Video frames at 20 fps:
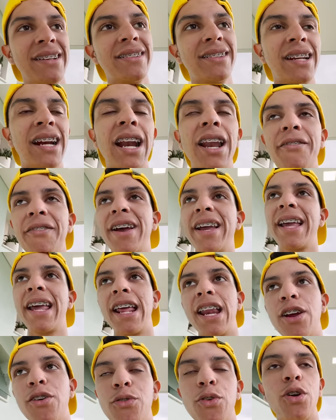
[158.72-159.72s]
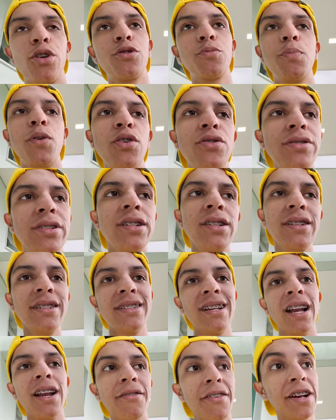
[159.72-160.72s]
estrela vai querer o nosso pãozinho e se
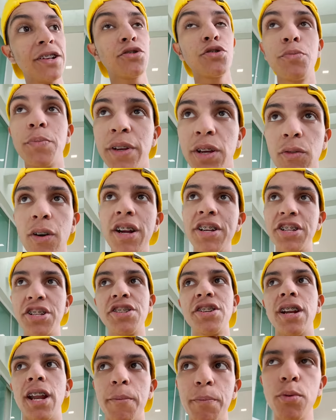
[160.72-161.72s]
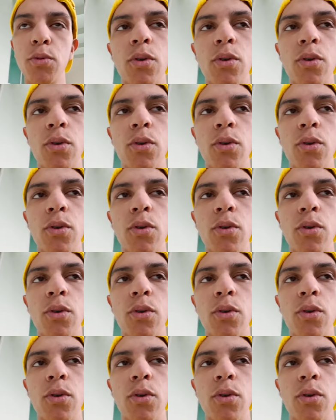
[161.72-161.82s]
ela vai subir com a gente lá pro